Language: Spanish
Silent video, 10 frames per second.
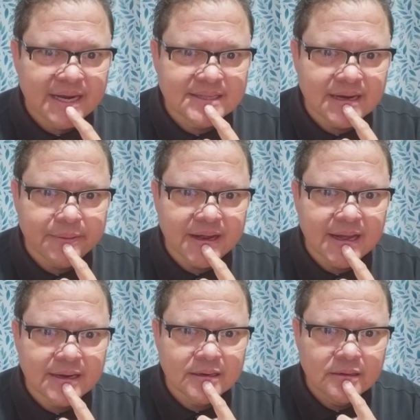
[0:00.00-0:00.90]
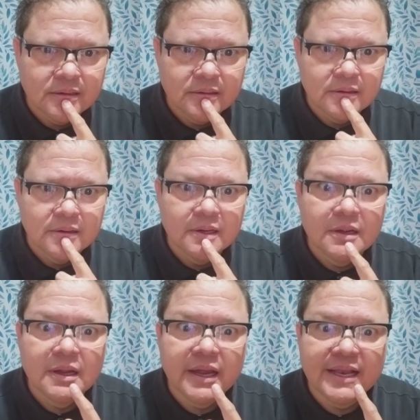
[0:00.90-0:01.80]
trabajar
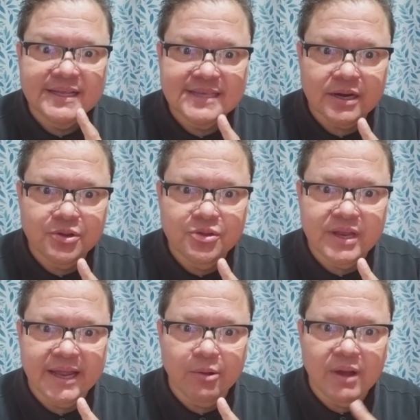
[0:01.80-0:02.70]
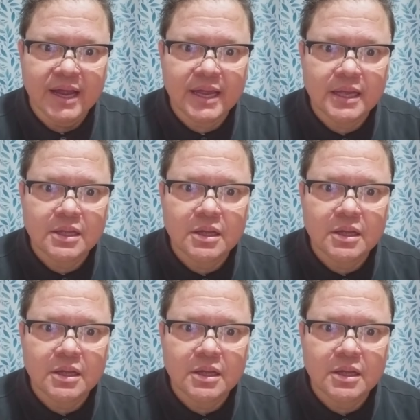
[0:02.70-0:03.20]
el desarrollo del lenguaje?